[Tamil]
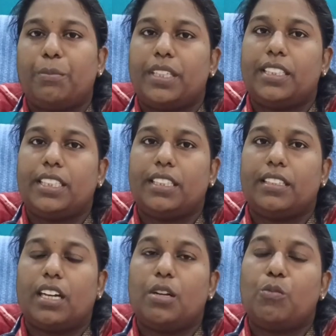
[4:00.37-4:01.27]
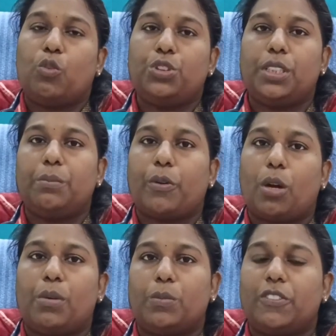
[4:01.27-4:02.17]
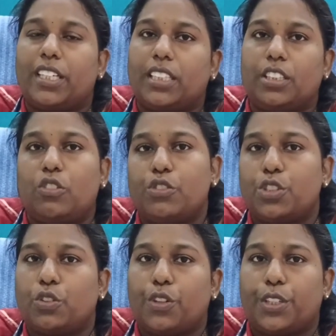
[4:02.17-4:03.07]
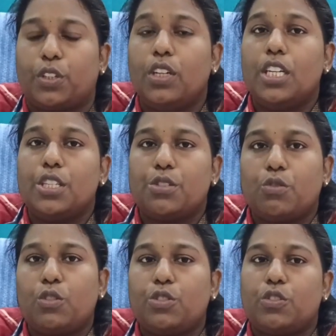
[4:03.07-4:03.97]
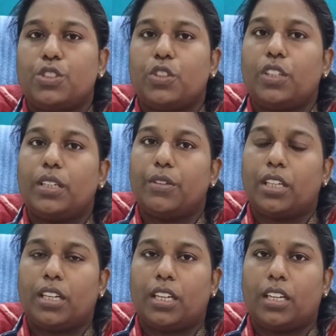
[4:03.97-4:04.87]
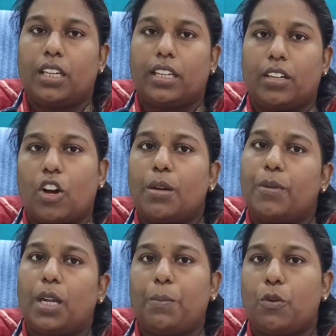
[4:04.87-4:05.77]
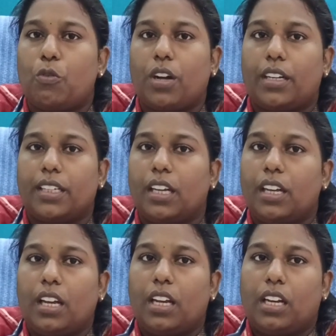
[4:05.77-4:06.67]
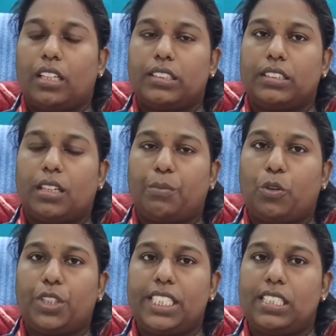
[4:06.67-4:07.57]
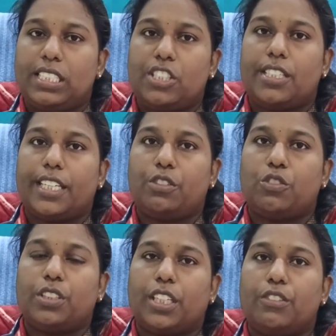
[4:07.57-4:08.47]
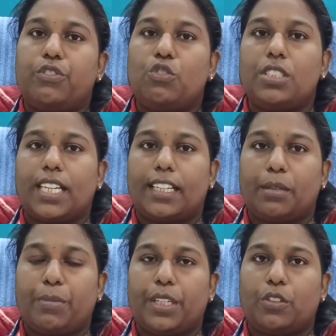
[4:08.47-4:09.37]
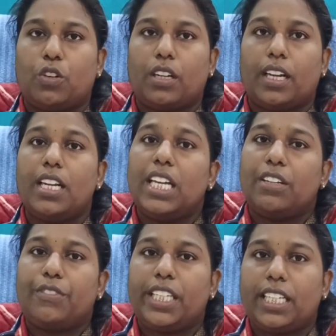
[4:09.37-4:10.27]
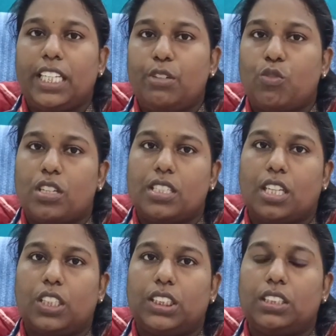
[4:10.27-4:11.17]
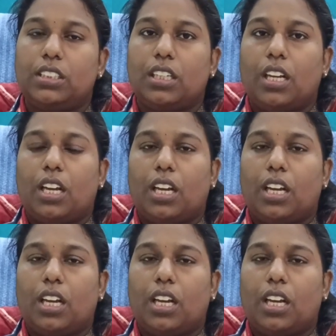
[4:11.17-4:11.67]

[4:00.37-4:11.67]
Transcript: ஆட் ஆன் பண்ணிட்டீங்கன்னா மோஷன் ப்ராப்ளம்ஸ் வர்றது கொஞ்சம் குறையும் ஸ்டூல்ஸ் கொஞ்சம் நார்மலாக போவாங்க அதுதான் ப்ரோட்டீன் ரிச் டயட் கொடுங்க ஃப்ரூட்ஸ் ஆட் ஆன் பண்ணிக்கோங்க வீக்லி ஒன்ஸ் ஆச்சு